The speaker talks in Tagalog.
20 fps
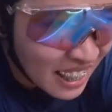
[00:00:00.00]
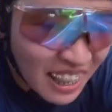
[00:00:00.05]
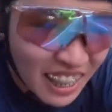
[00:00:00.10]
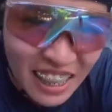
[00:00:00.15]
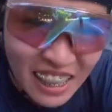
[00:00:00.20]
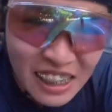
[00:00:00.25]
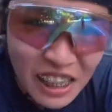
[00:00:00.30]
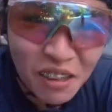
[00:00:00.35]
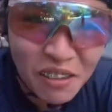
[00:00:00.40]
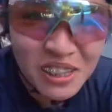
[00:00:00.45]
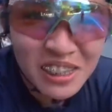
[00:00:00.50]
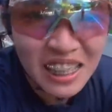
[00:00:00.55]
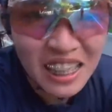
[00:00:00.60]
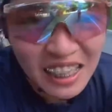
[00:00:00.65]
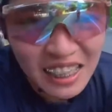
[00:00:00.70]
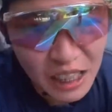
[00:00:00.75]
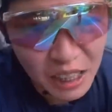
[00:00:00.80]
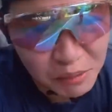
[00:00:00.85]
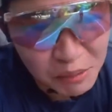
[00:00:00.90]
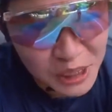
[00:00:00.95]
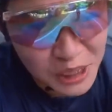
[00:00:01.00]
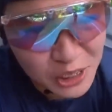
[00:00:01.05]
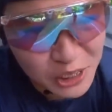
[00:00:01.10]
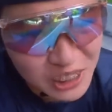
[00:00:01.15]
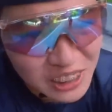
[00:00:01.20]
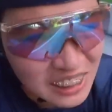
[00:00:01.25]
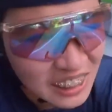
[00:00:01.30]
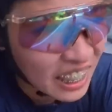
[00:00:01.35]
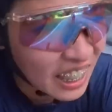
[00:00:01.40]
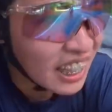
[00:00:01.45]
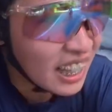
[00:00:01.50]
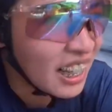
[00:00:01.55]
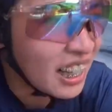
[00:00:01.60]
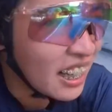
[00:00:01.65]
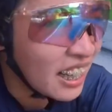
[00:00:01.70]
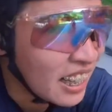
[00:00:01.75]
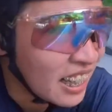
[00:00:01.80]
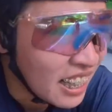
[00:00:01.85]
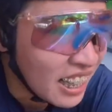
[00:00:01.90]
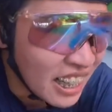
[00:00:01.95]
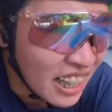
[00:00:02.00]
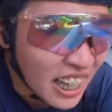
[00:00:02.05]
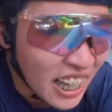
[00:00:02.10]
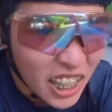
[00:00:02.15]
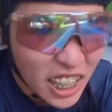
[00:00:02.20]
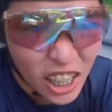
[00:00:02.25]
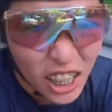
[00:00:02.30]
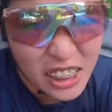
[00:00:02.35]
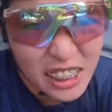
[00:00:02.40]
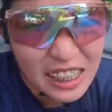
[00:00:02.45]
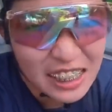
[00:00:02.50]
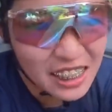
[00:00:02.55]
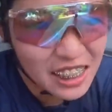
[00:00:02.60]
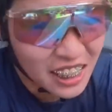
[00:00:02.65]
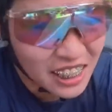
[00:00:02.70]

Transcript: Nakatawas lang namin dun sa garden